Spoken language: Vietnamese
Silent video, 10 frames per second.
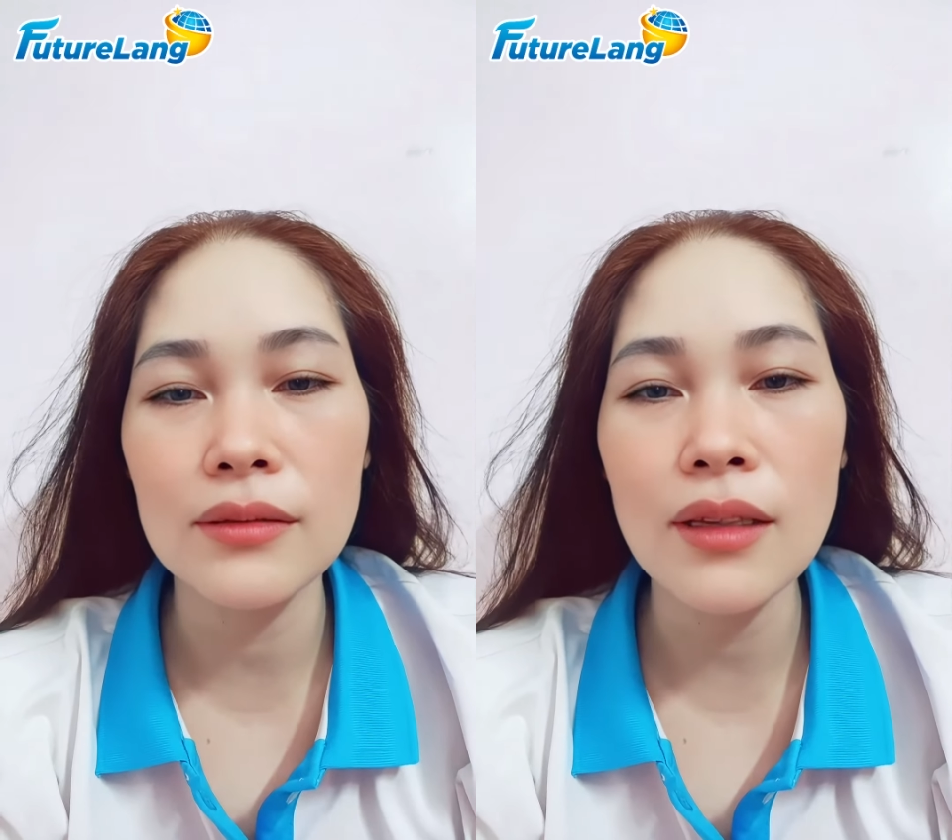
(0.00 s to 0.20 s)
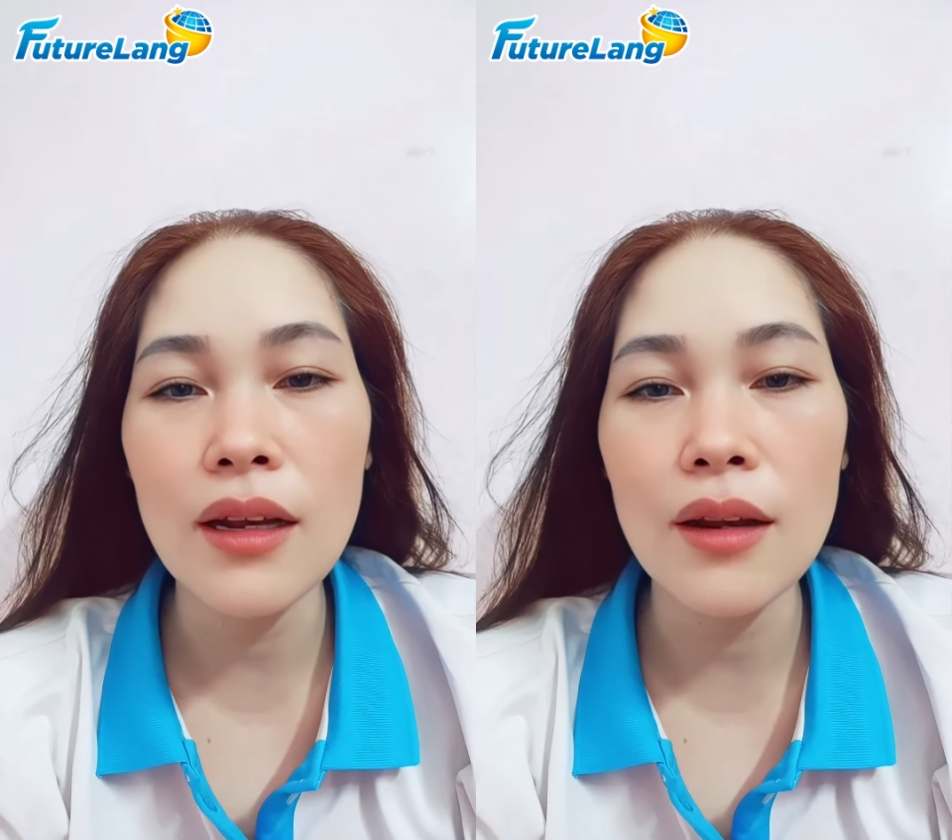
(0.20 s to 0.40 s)

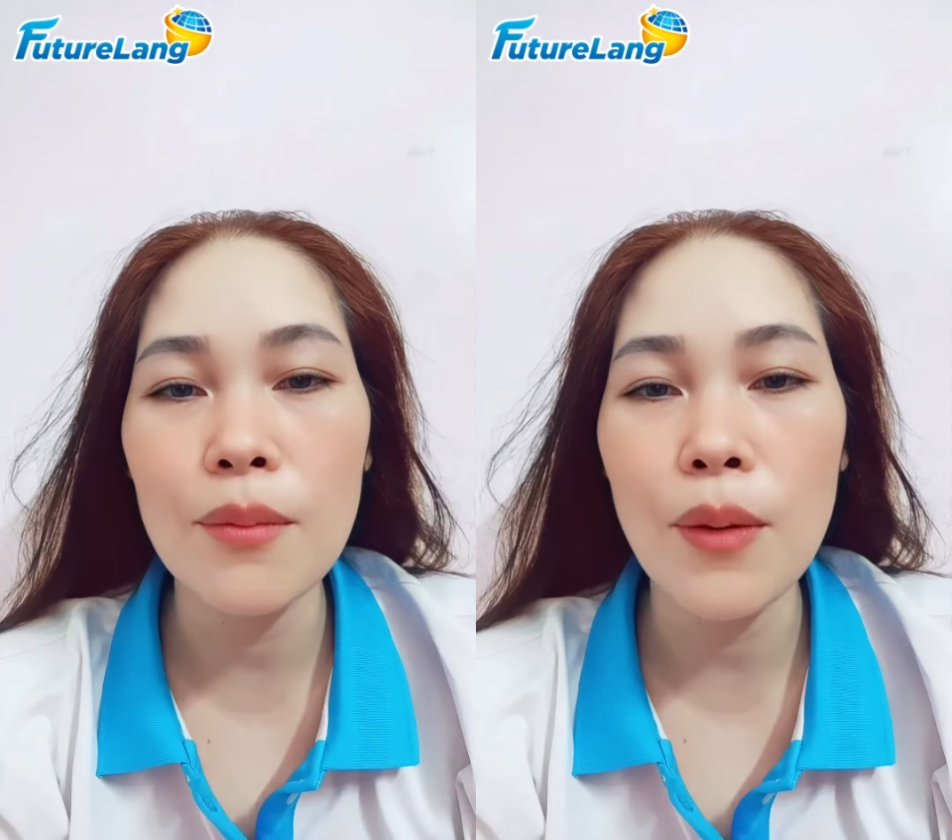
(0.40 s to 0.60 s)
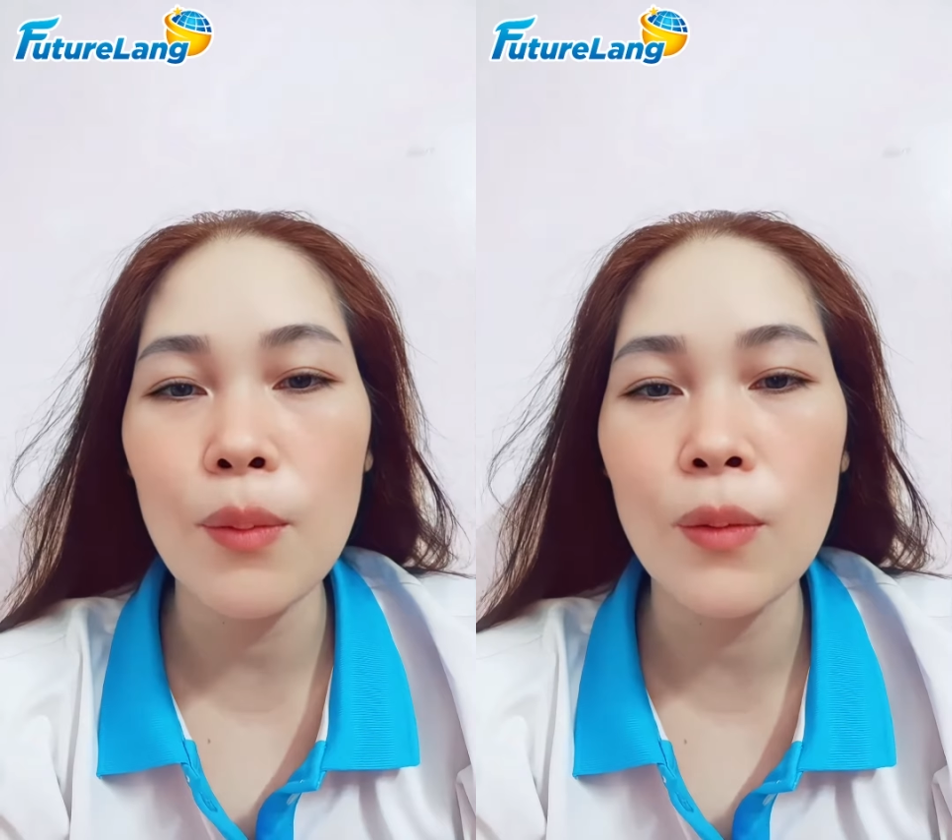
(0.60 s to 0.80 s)
rất là
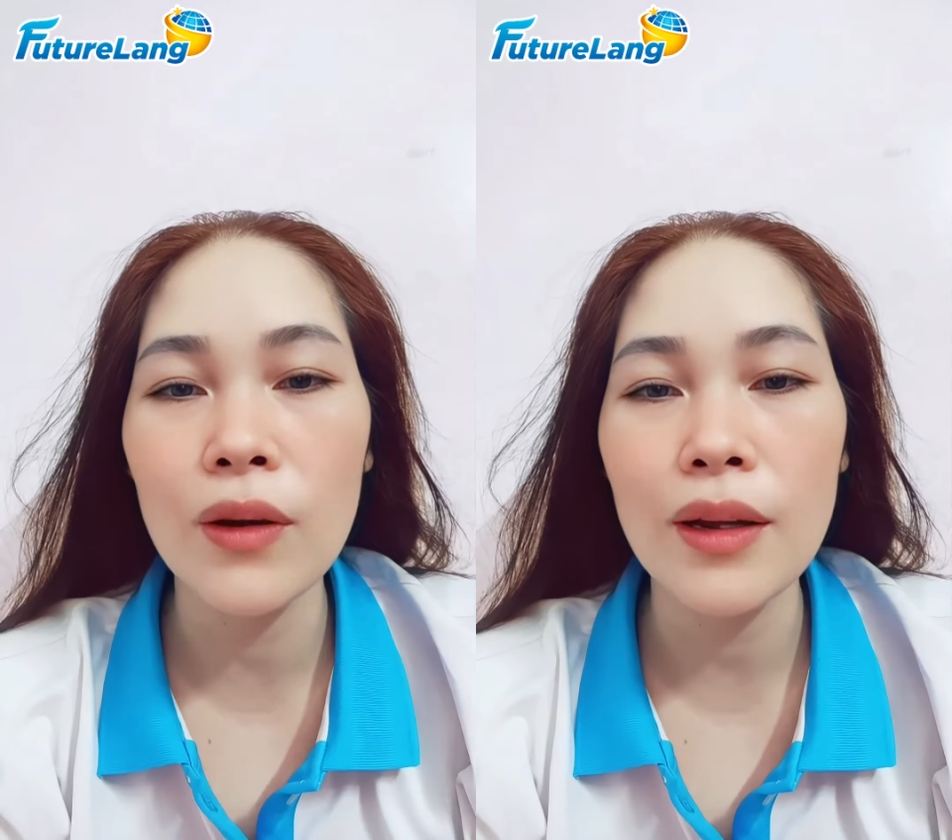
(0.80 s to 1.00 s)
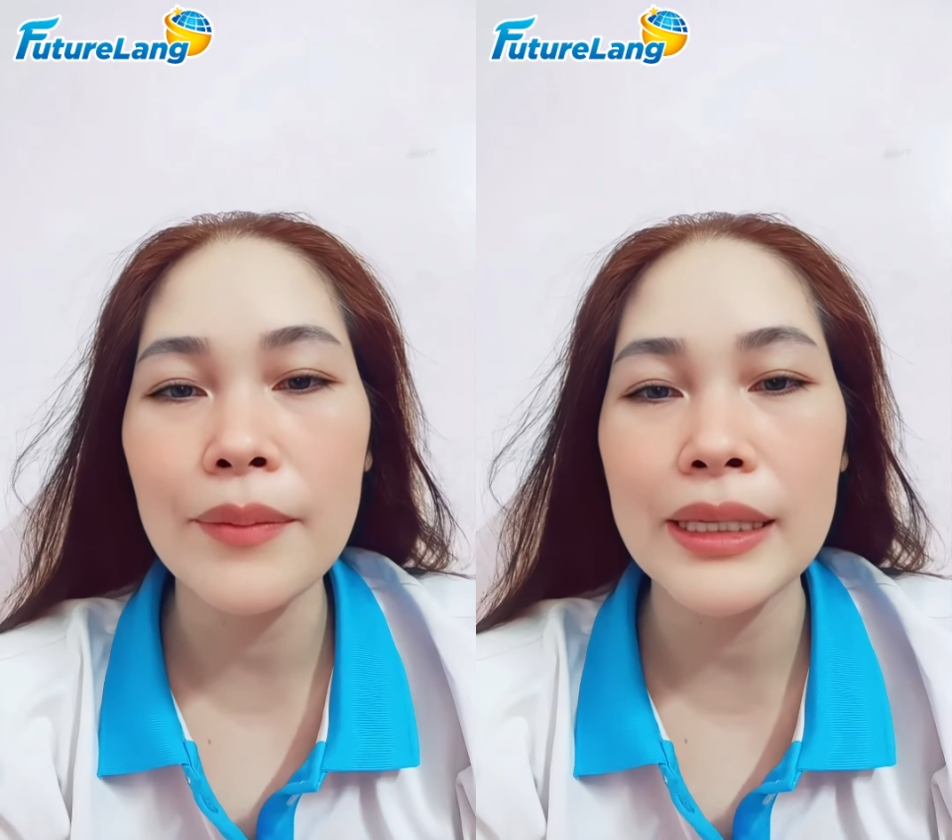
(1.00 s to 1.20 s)
mong
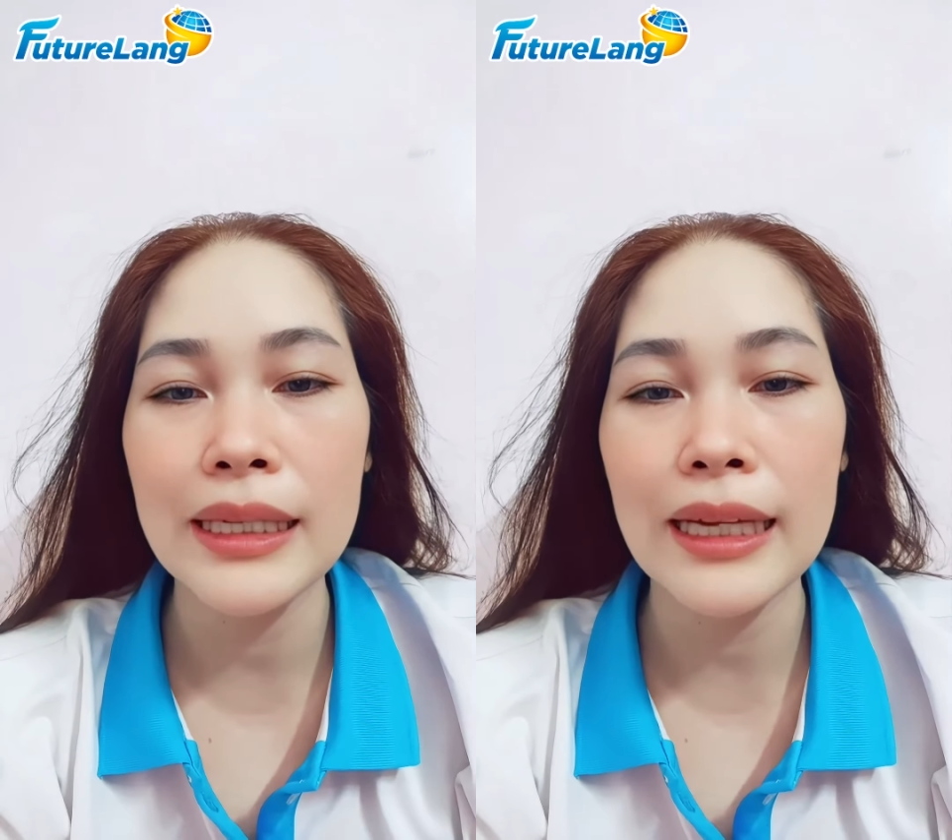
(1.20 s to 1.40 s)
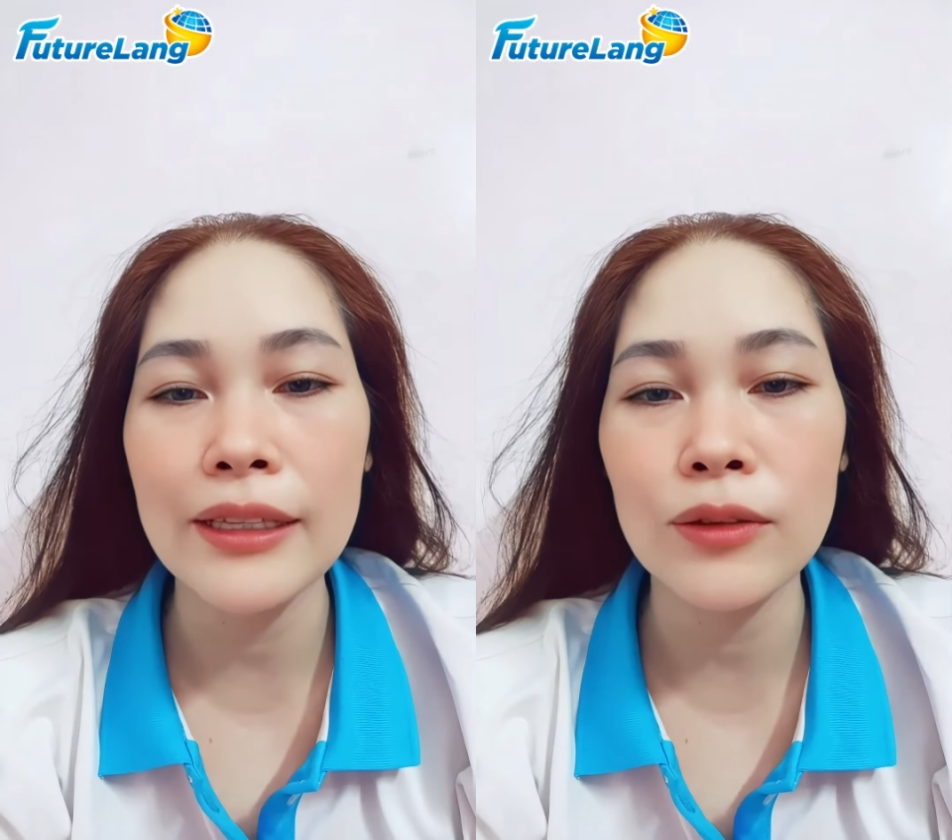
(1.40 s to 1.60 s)
muốn là
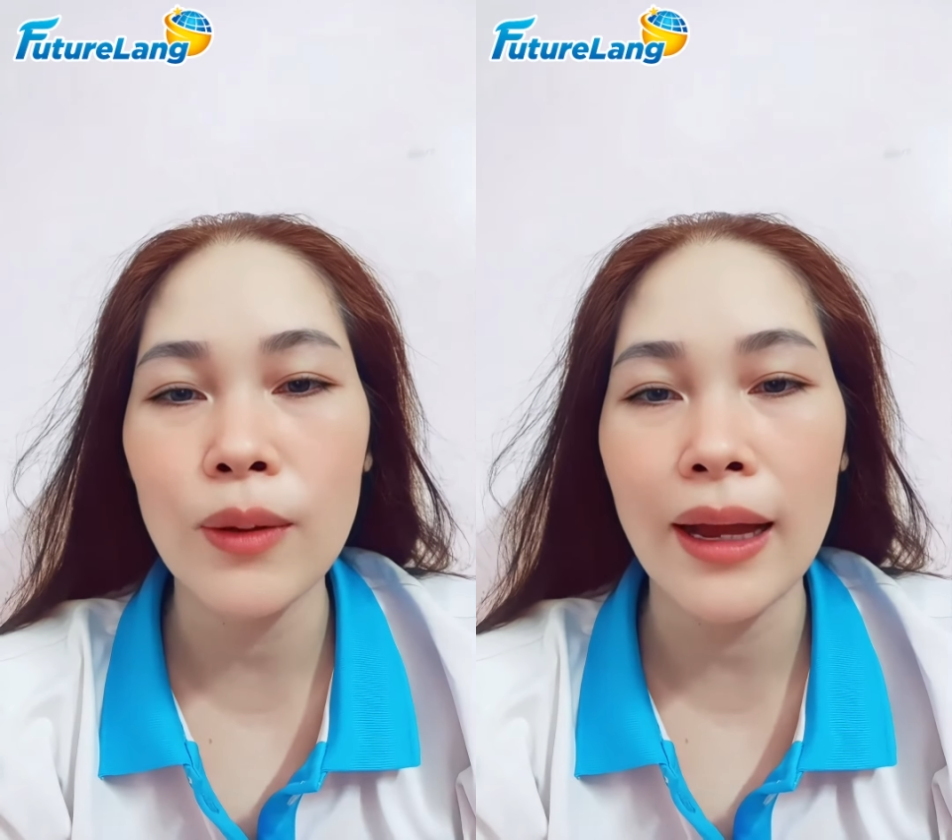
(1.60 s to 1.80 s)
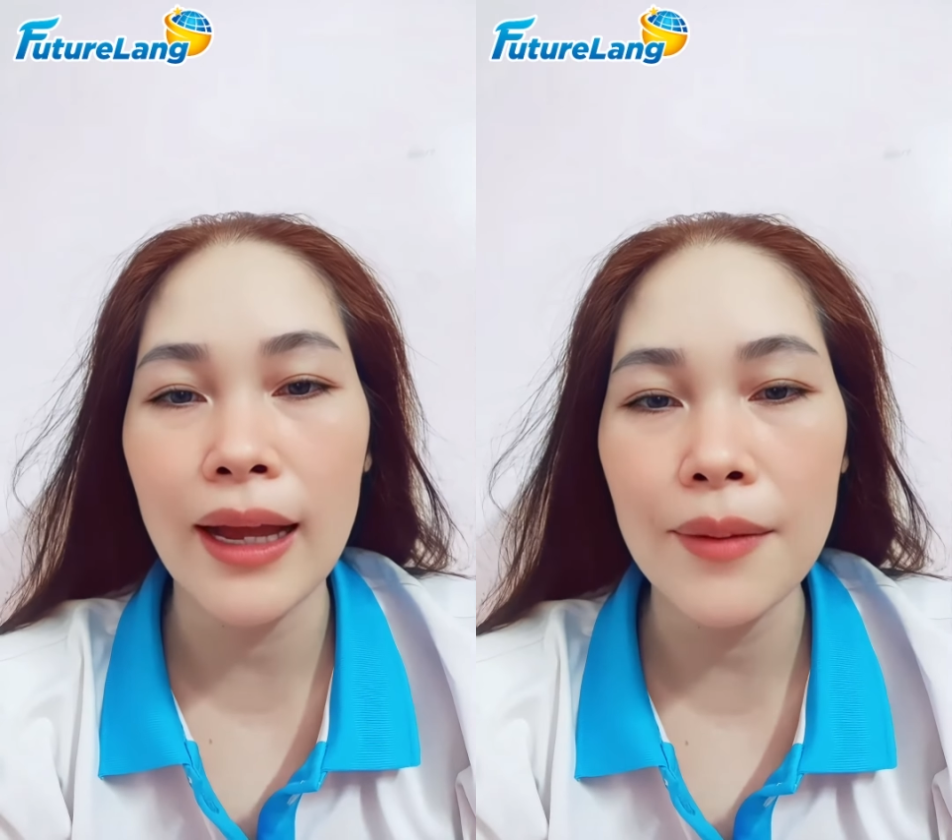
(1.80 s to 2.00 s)
mình lan
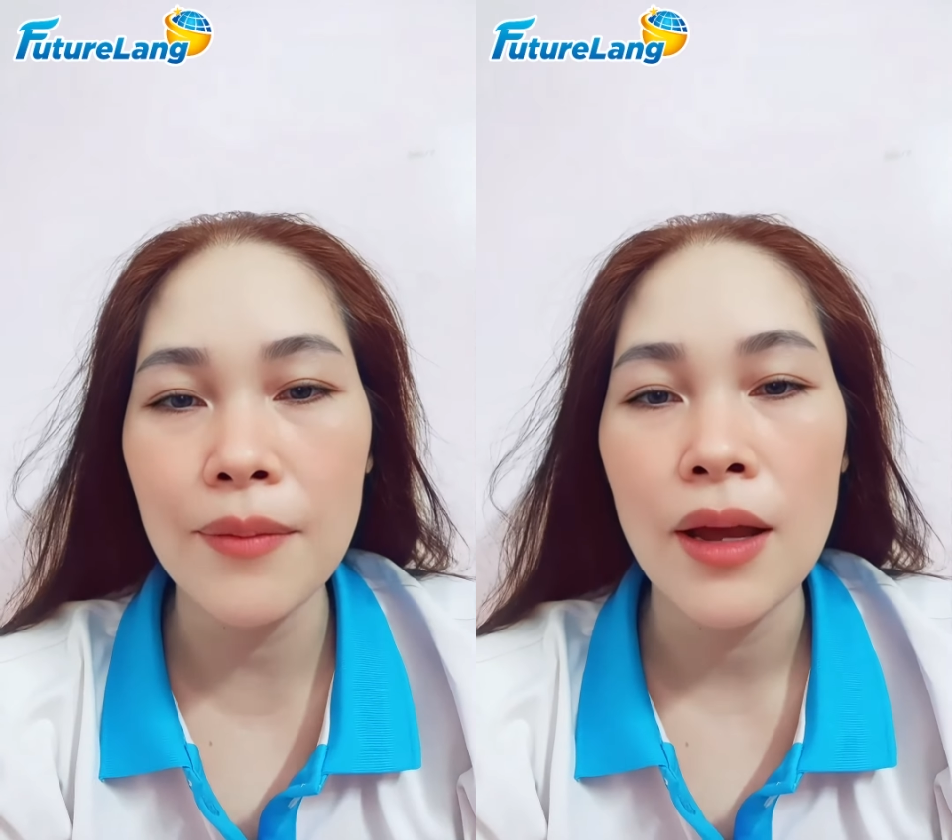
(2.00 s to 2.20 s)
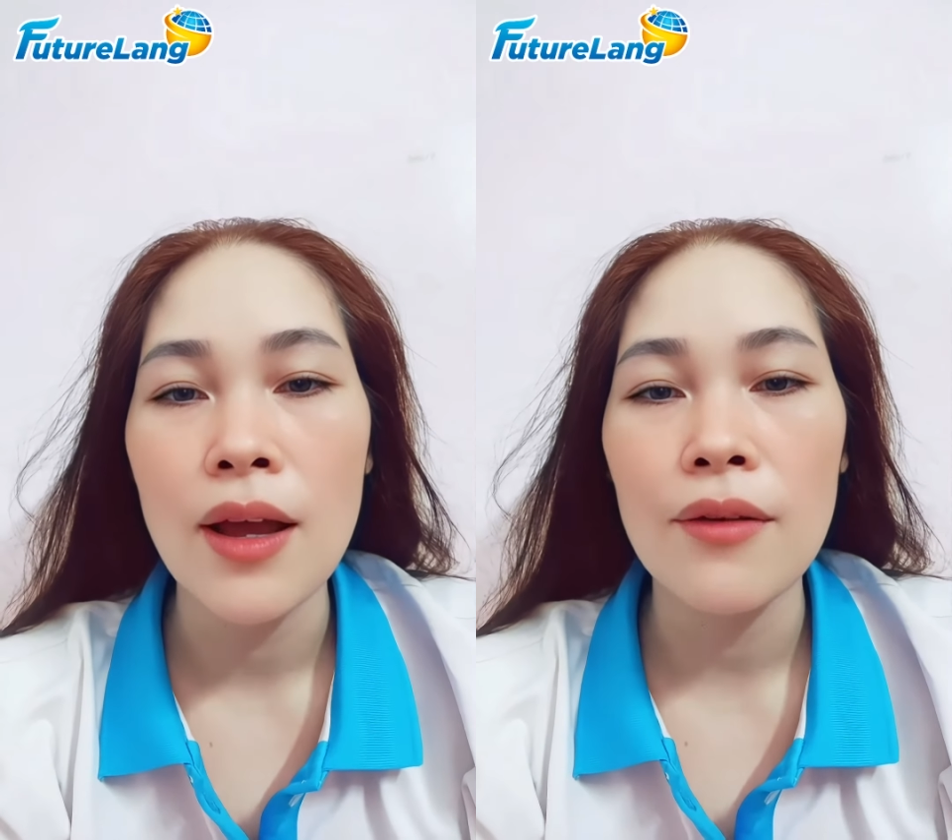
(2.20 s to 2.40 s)
tỏa app